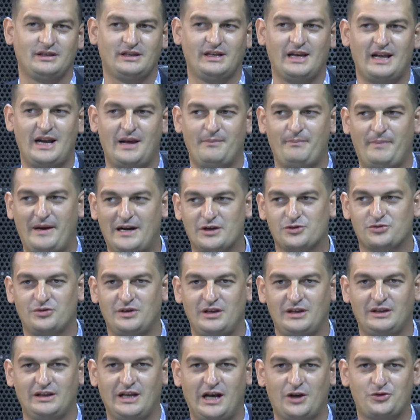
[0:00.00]
gelen
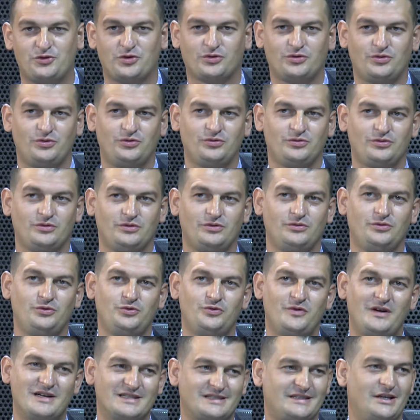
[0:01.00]
personelin daha çok
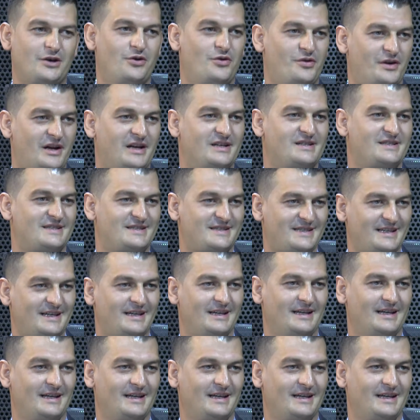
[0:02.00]
üniversite öğrencisi,